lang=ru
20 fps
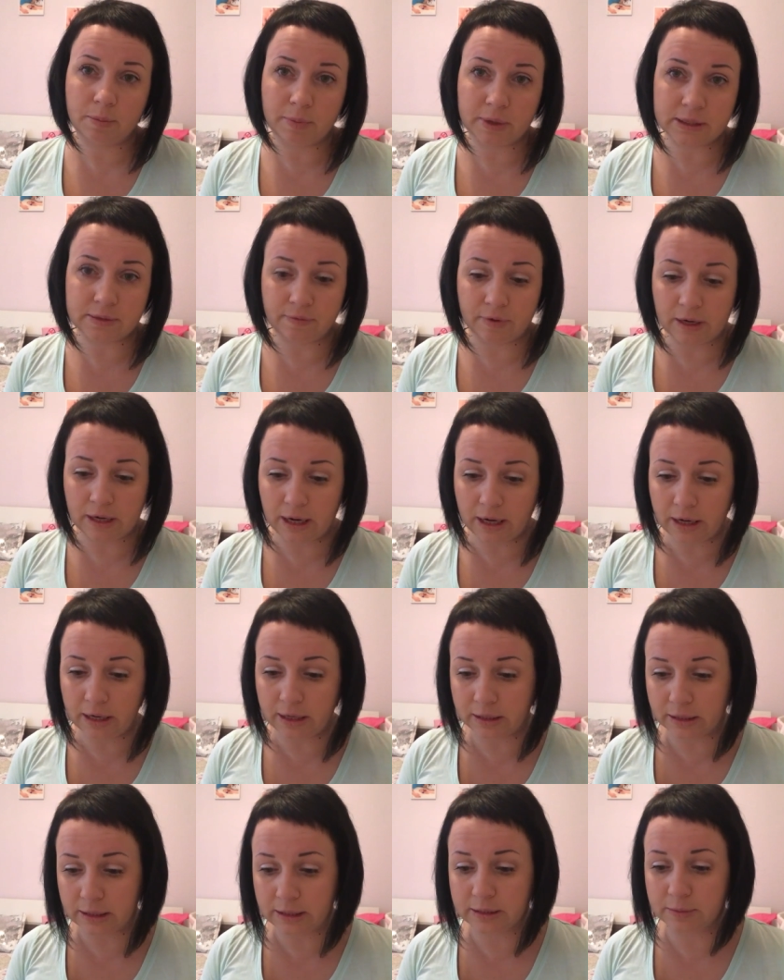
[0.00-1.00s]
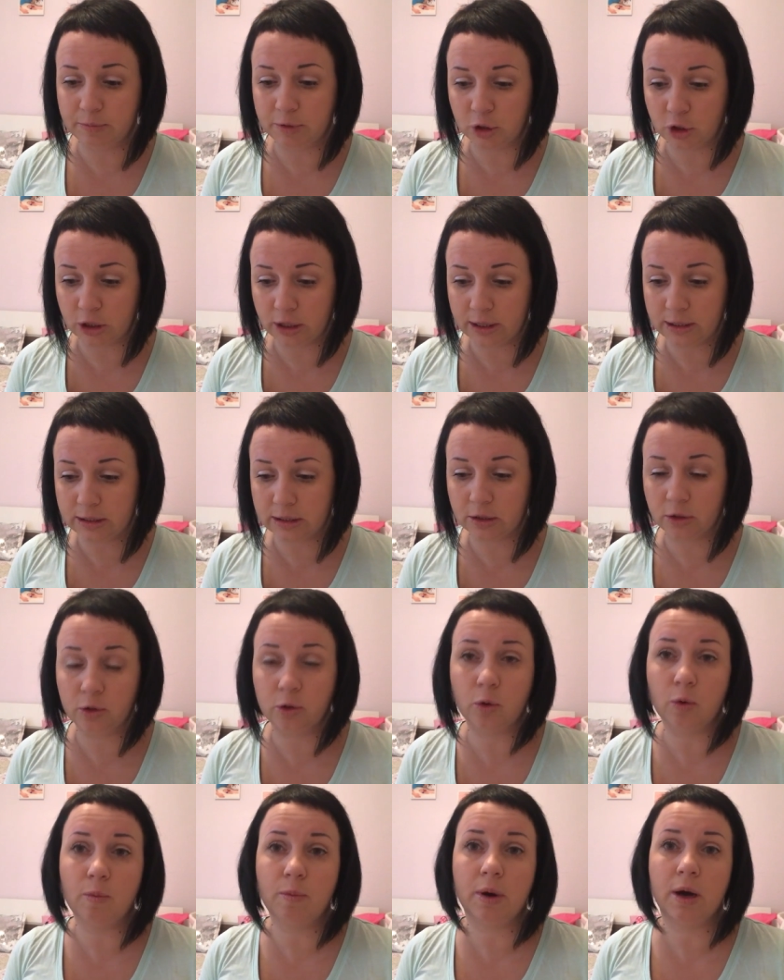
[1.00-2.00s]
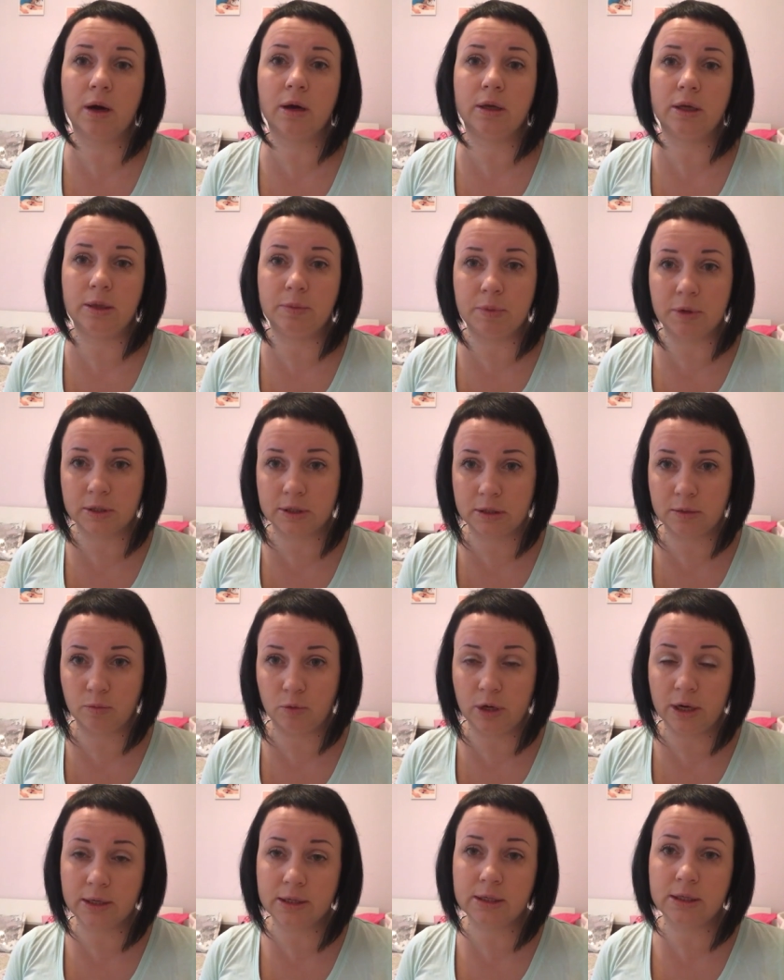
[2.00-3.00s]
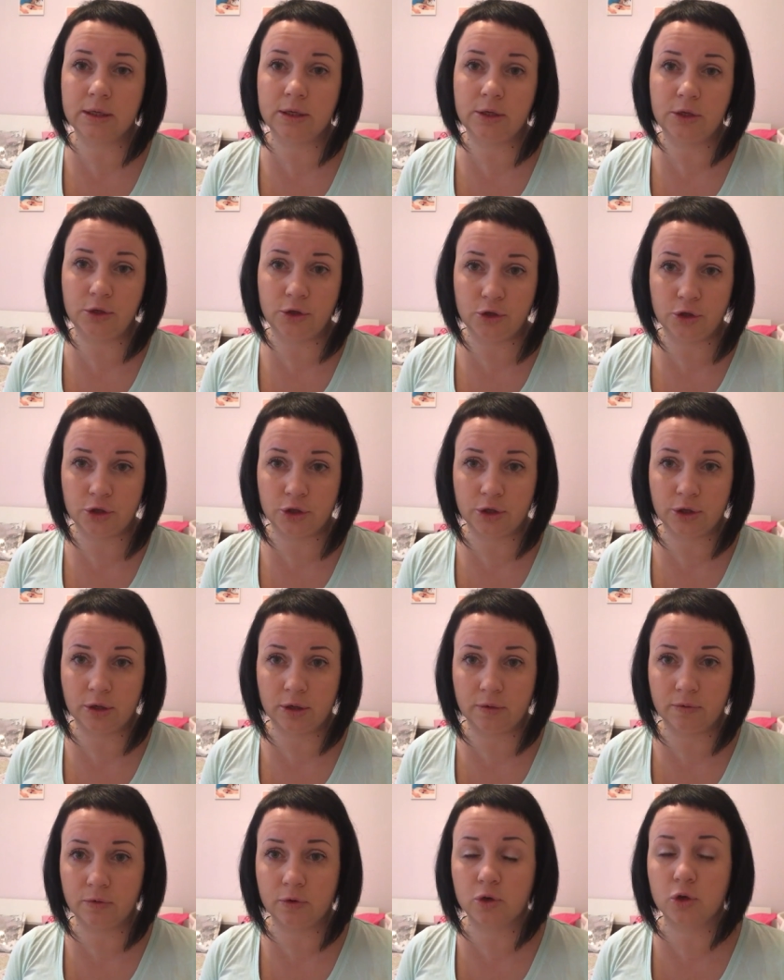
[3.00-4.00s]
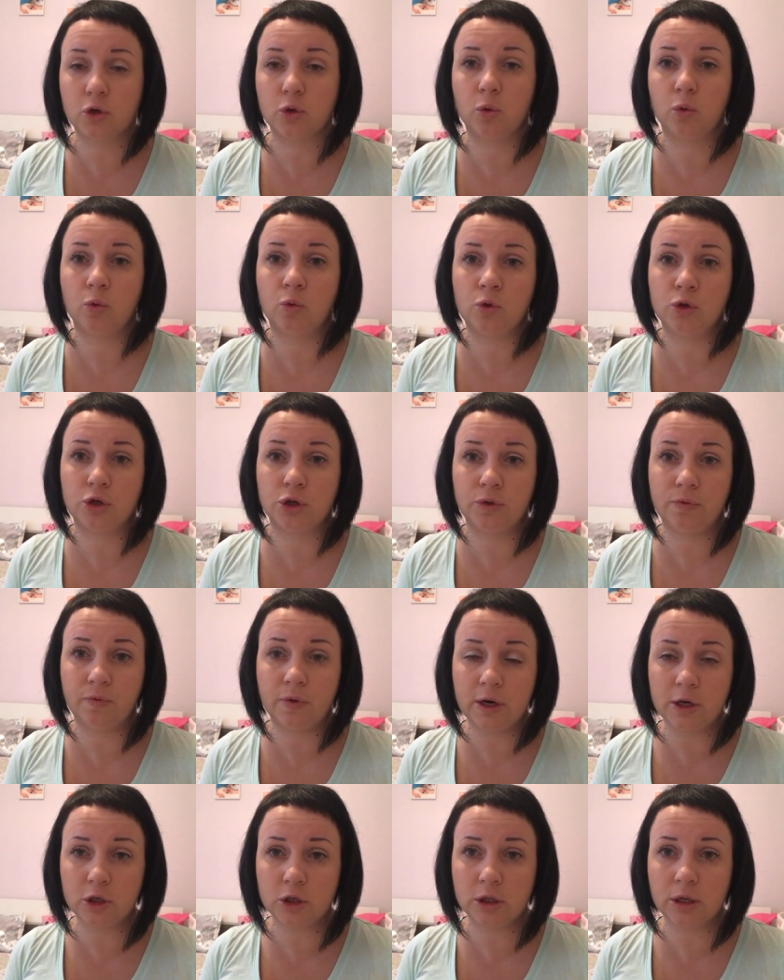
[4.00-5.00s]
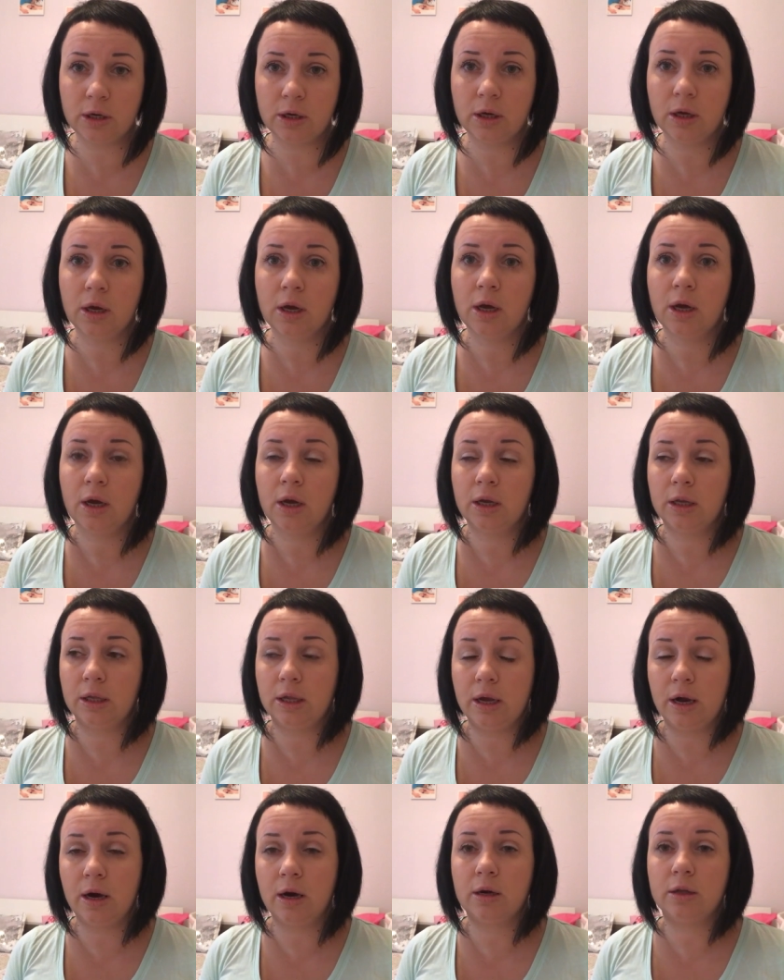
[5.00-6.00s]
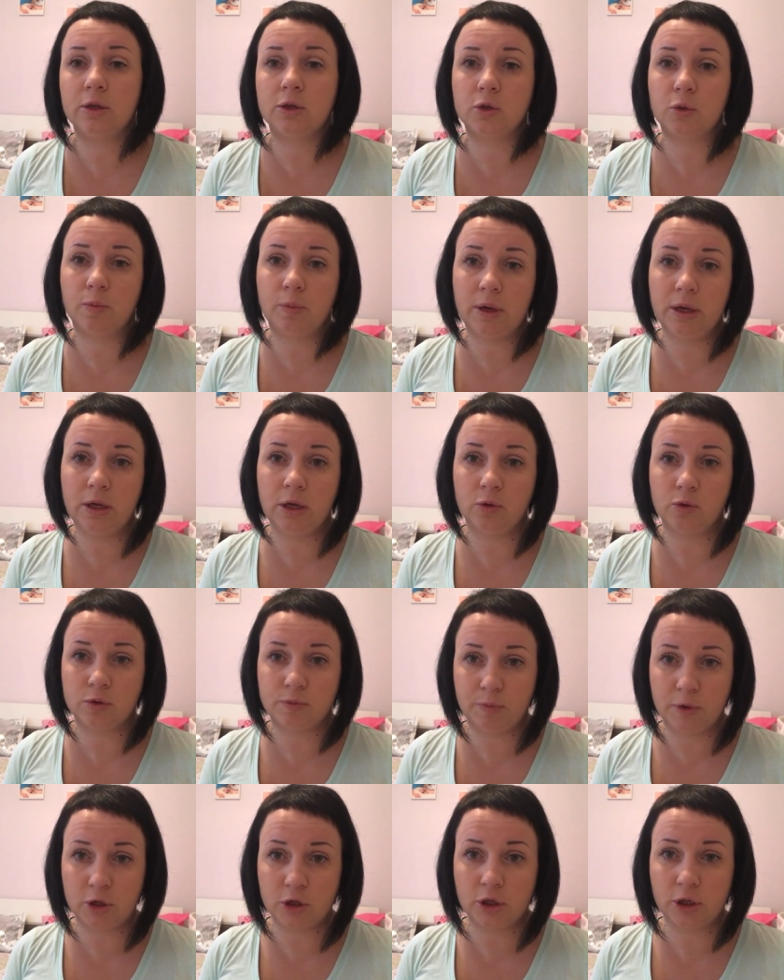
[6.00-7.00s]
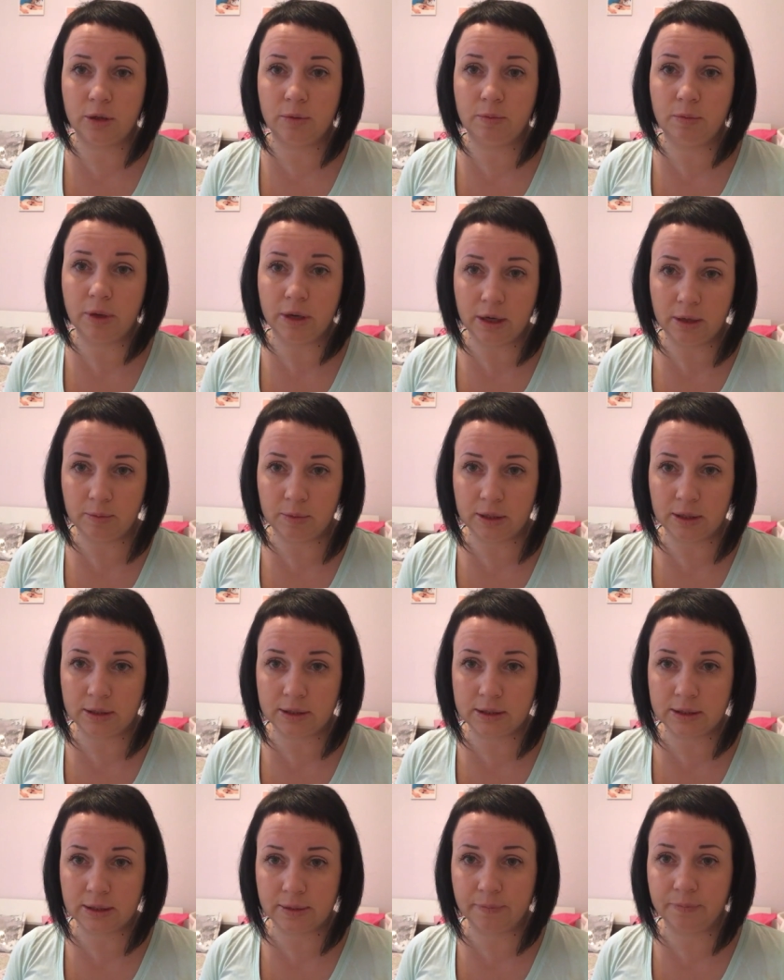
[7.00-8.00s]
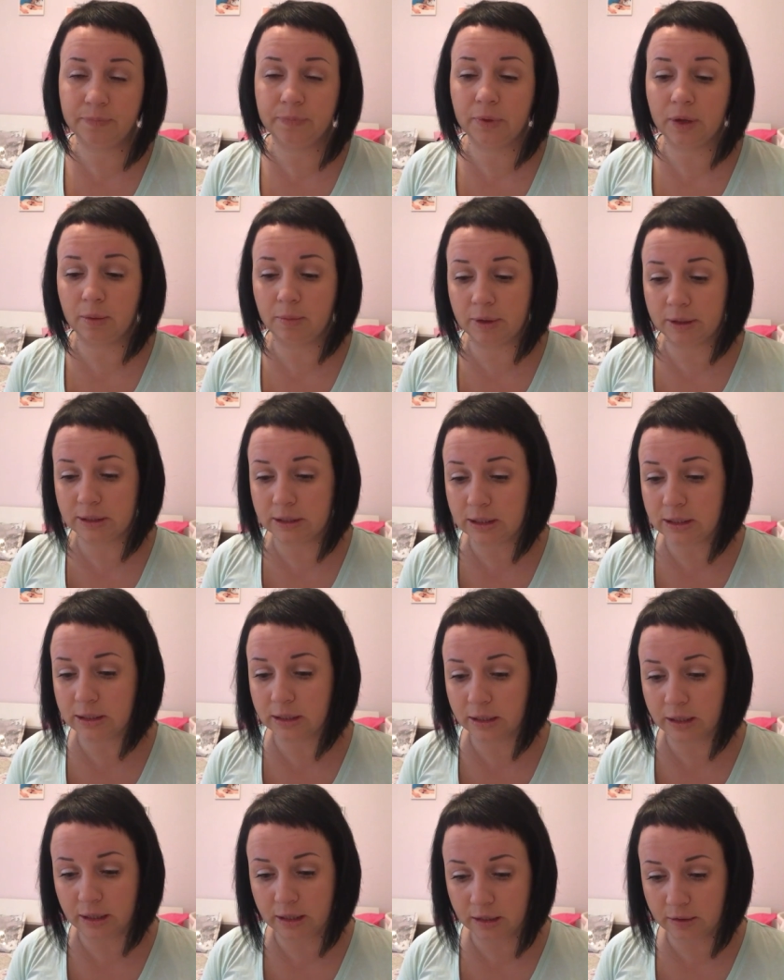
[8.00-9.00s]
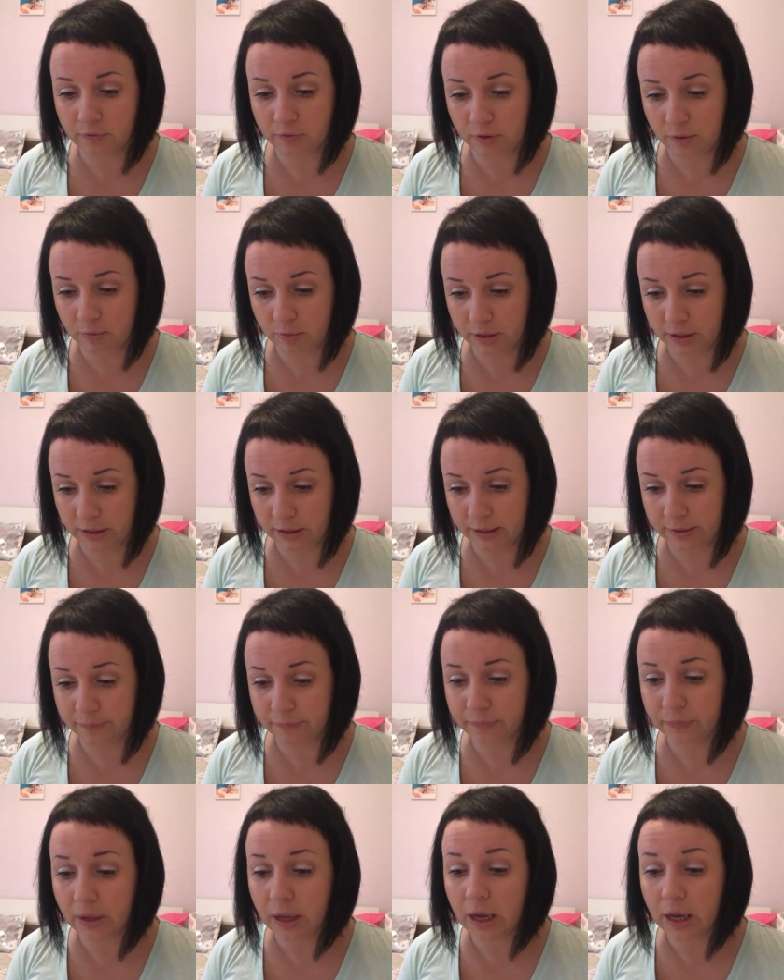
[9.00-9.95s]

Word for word: позволяет избежать синдрома гиперстимуляции яичников, что очень важно для наступления успешной беременности. Обратите на это внимание.